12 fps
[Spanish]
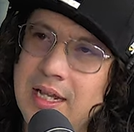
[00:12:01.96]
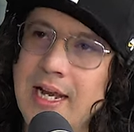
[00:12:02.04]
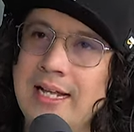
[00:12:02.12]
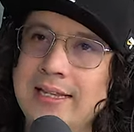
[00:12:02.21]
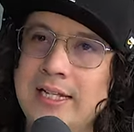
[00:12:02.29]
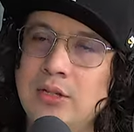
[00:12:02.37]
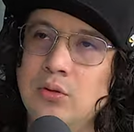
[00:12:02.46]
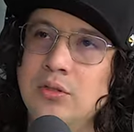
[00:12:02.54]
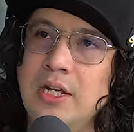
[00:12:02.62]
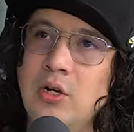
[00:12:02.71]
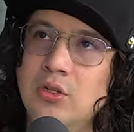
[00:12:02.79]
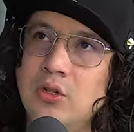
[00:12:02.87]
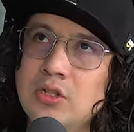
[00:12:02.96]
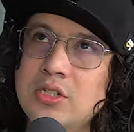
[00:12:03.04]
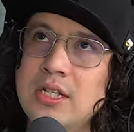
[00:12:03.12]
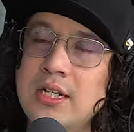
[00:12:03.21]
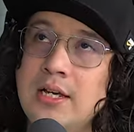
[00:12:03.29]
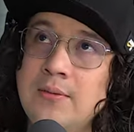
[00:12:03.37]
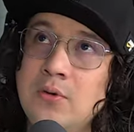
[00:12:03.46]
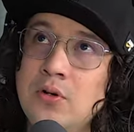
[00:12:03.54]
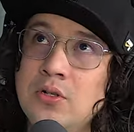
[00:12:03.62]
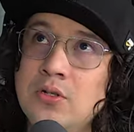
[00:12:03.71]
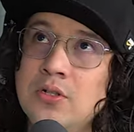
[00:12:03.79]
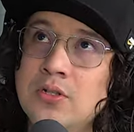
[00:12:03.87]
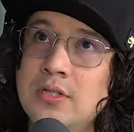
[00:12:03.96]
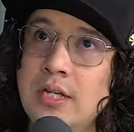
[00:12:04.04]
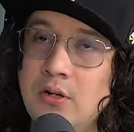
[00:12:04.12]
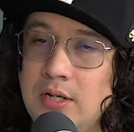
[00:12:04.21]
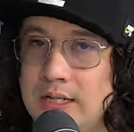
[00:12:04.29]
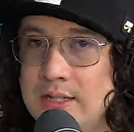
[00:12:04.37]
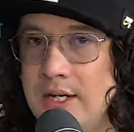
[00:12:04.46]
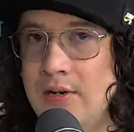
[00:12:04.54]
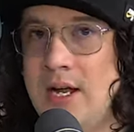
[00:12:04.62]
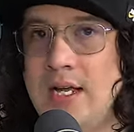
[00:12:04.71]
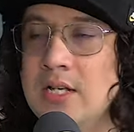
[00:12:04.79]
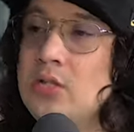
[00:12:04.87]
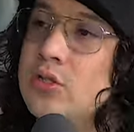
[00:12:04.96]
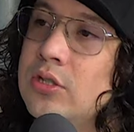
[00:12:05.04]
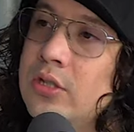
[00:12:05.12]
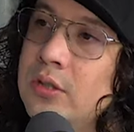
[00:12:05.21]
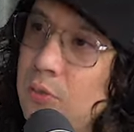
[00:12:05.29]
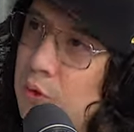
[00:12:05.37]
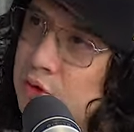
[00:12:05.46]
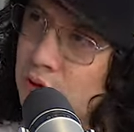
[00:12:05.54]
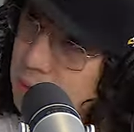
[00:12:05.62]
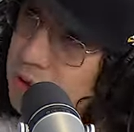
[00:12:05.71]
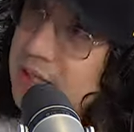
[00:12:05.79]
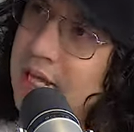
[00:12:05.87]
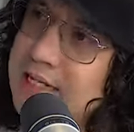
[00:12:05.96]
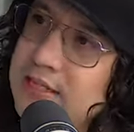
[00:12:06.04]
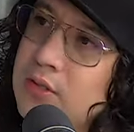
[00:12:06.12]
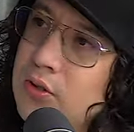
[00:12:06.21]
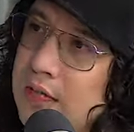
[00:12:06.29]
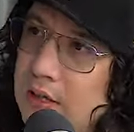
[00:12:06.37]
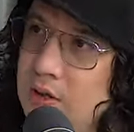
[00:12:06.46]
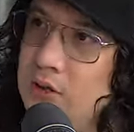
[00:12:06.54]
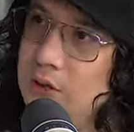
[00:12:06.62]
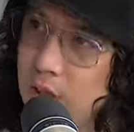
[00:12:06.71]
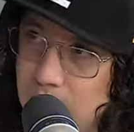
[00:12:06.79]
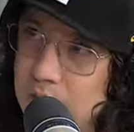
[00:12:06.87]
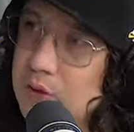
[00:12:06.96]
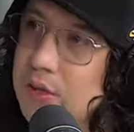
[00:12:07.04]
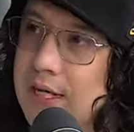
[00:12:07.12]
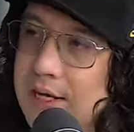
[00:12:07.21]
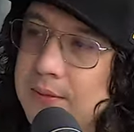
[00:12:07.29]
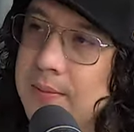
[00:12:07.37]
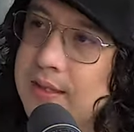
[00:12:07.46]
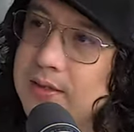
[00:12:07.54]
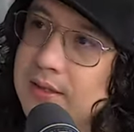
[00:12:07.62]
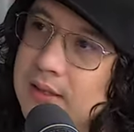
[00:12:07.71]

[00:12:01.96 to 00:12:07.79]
la, de, tu, de los 12 que vos, de los que entraron ahí, ¿Solo vos quedaste o, o quedaron más?